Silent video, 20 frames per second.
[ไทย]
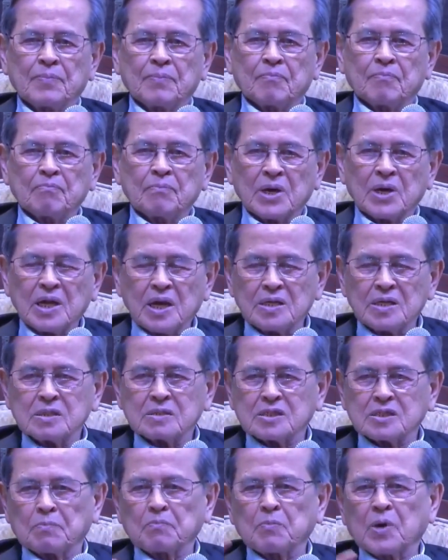ประเด็น
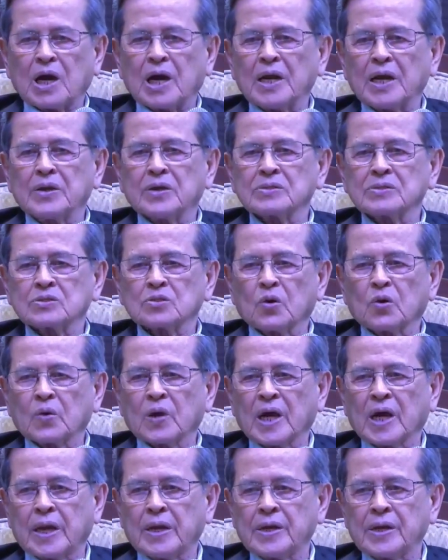สำคัญตรงนั้น
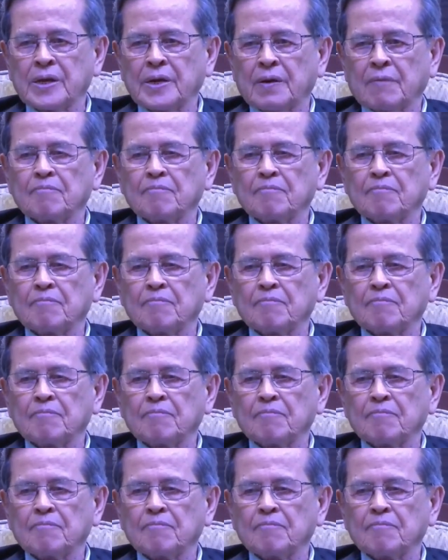เนี่ย